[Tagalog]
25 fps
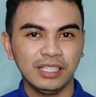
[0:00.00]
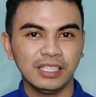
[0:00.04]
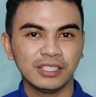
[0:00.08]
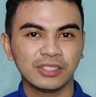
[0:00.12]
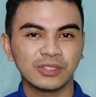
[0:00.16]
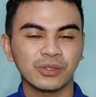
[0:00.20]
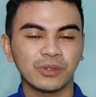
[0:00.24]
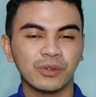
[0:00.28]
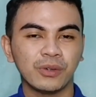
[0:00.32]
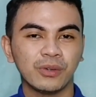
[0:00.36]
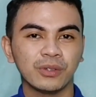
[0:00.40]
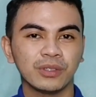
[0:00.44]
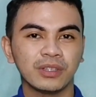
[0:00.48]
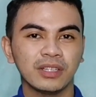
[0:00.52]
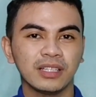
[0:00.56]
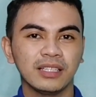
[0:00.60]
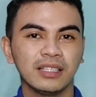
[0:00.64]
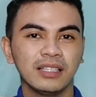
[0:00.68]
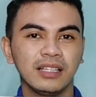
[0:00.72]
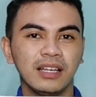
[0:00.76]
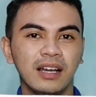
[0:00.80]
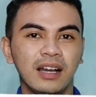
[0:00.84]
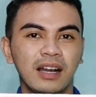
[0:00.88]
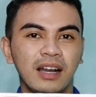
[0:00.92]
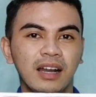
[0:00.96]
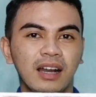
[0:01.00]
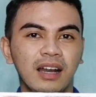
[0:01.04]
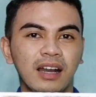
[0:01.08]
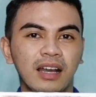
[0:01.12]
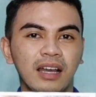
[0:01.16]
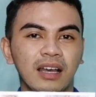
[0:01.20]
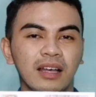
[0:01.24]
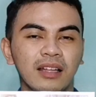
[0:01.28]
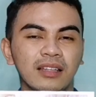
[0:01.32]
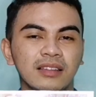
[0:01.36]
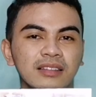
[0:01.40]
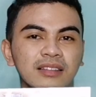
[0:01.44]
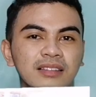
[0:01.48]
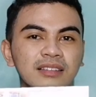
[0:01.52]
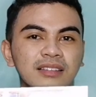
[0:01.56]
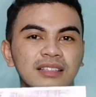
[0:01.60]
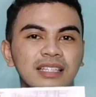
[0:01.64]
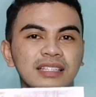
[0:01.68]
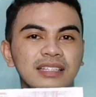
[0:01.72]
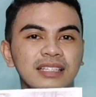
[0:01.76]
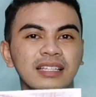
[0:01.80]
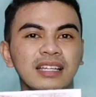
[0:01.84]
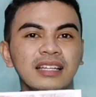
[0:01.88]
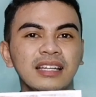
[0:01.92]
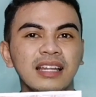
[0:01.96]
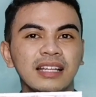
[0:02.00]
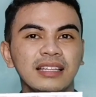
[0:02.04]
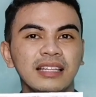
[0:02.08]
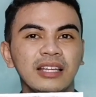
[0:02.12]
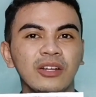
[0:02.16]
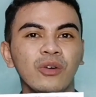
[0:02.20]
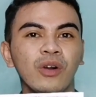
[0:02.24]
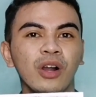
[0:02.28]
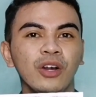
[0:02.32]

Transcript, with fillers: So, uh, titingnan natin